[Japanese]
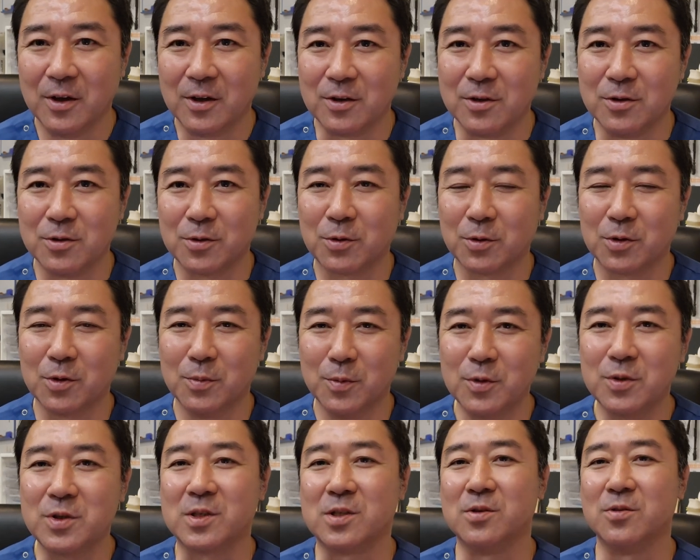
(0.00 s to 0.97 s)
いうこと
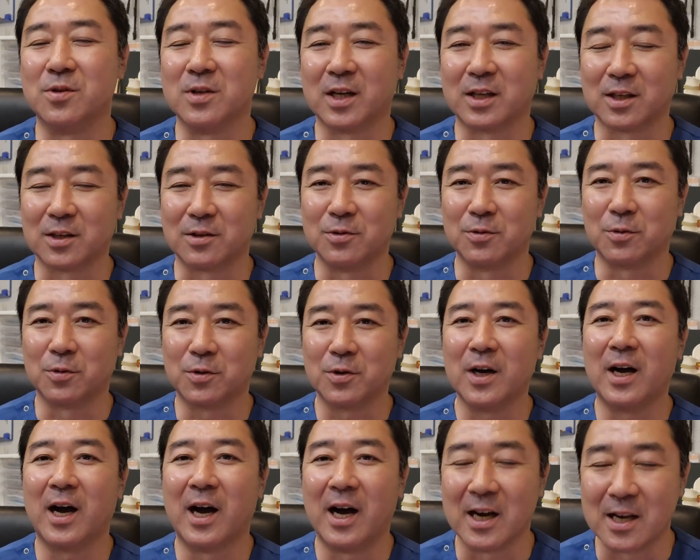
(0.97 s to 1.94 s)
も必要になってくること
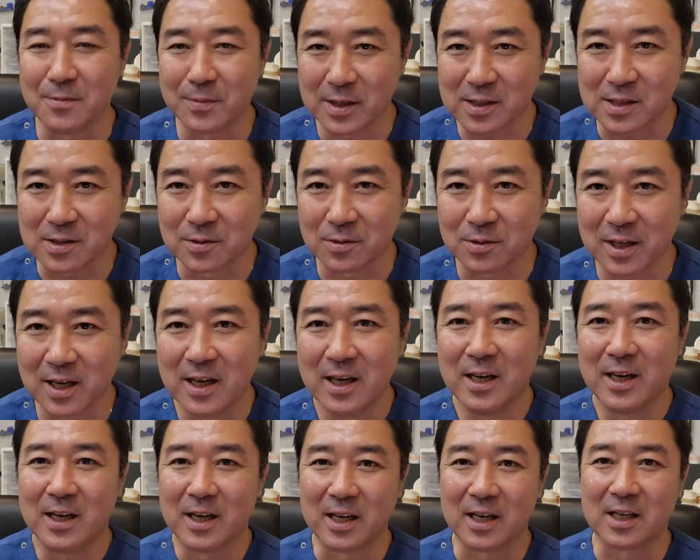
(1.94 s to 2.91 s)
がありますので、
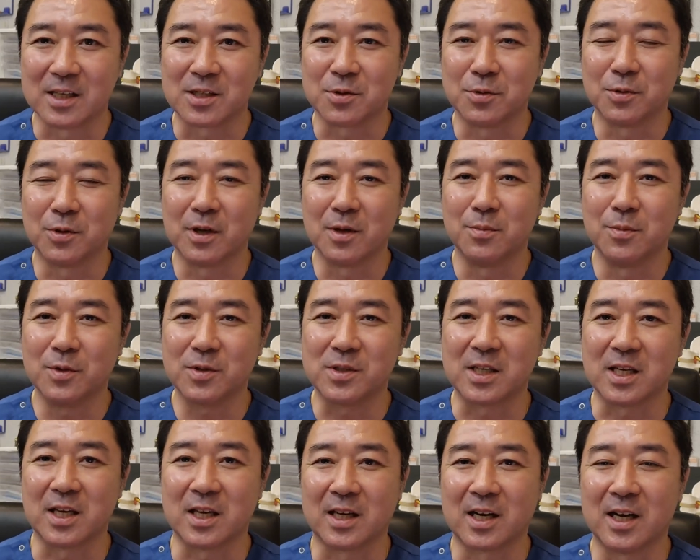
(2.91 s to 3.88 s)
えー、その辺も
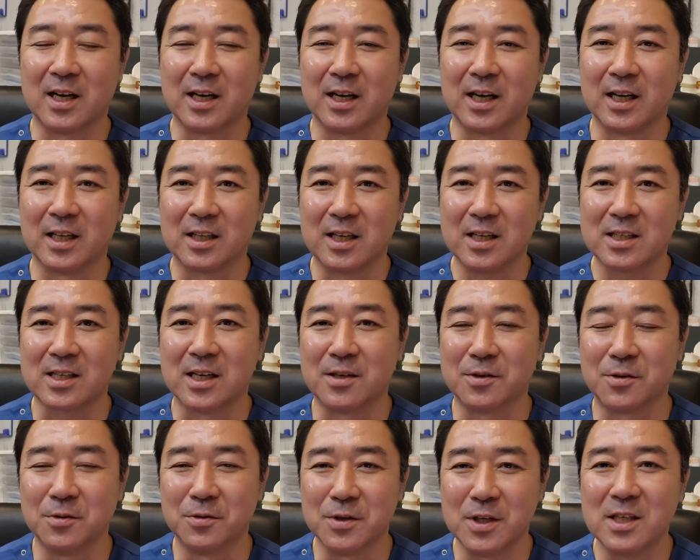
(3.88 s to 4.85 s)
ぜひ考えて参
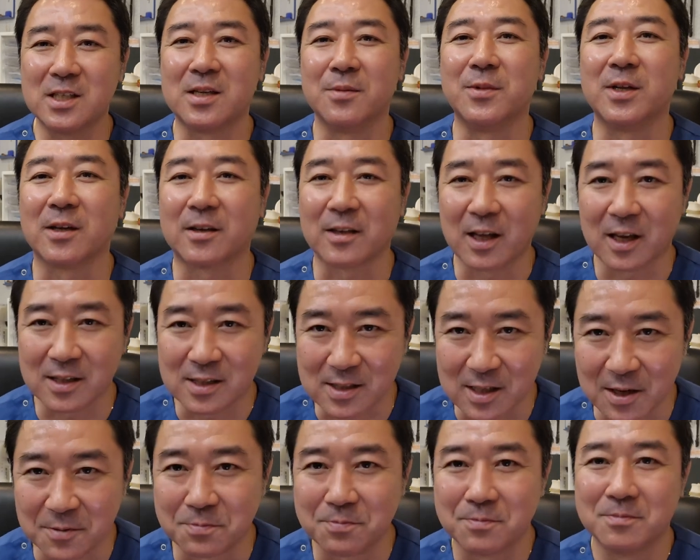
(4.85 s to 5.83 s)
考にしてみてくだ
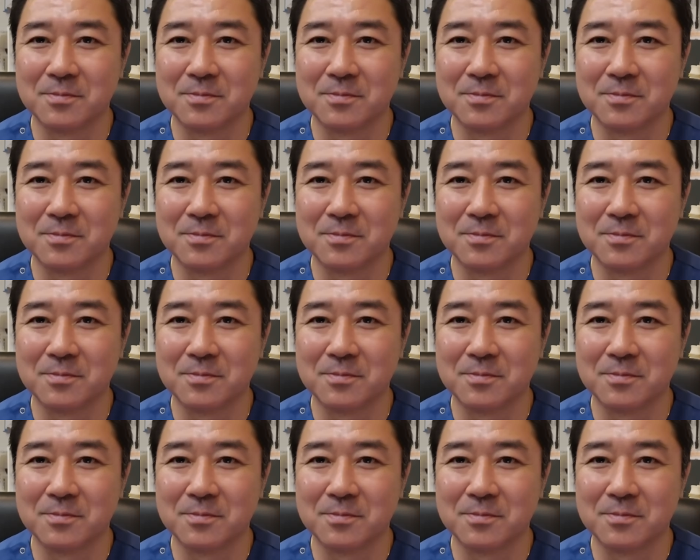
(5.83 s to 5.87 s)
さい。